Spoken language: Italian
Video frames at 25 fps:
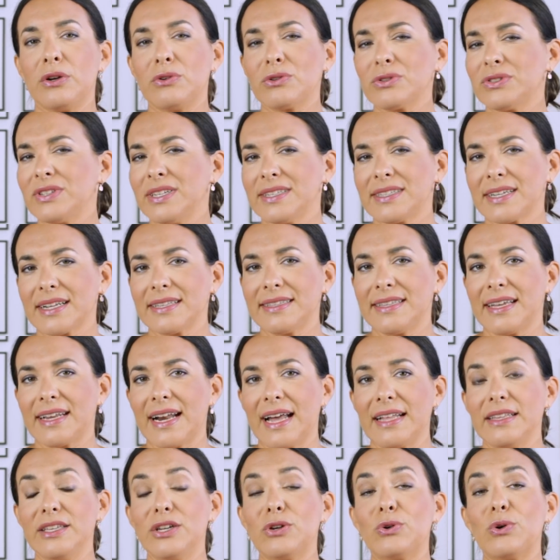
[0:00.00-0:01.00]
non si
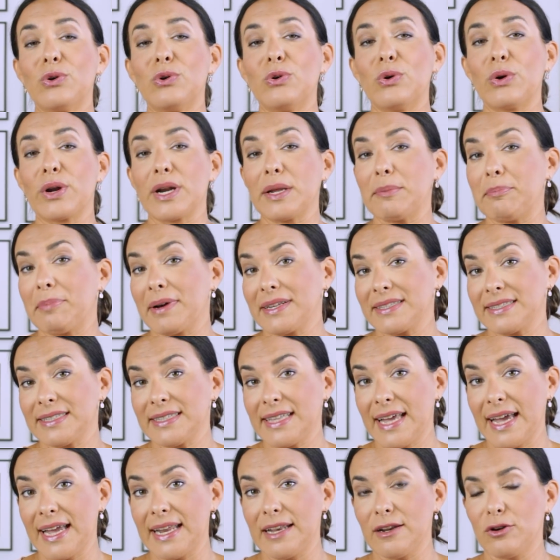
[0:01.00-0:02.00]
tratterà di colori
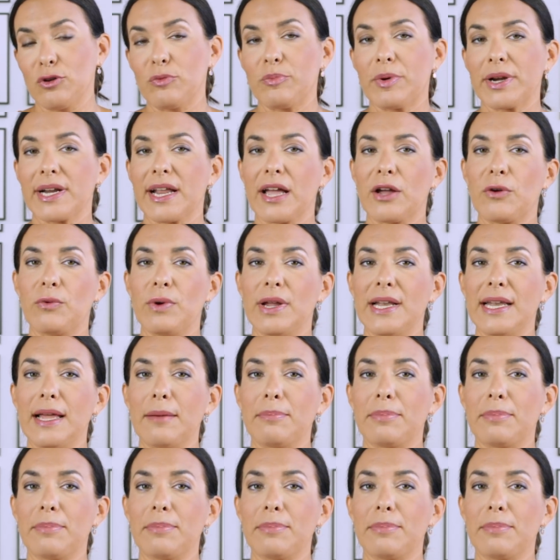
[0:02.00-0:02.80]
pastello perché quelli